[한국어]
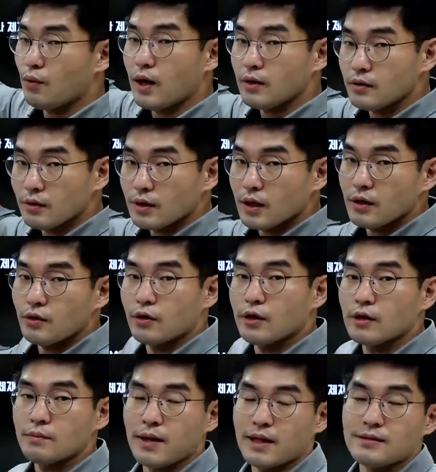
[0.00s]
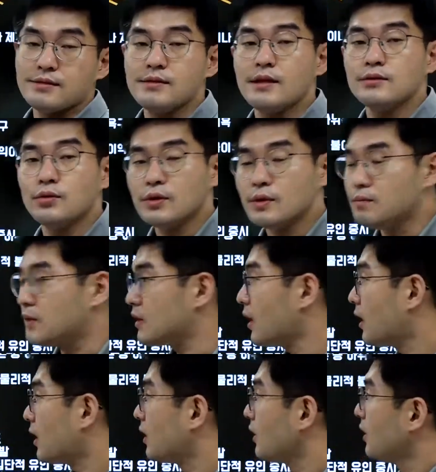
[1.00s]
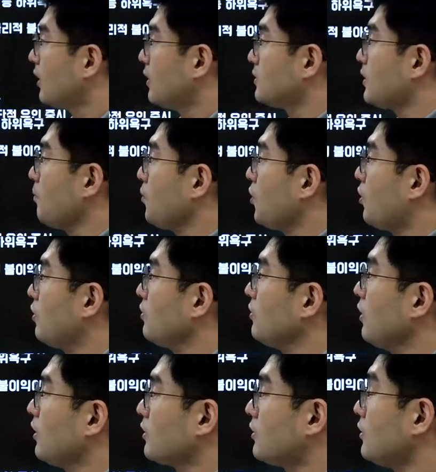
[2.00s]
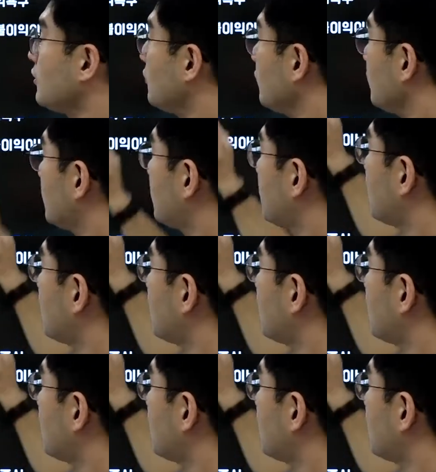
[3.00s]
환경에 영향을 받는다는 소리입니다. 3번, 그리고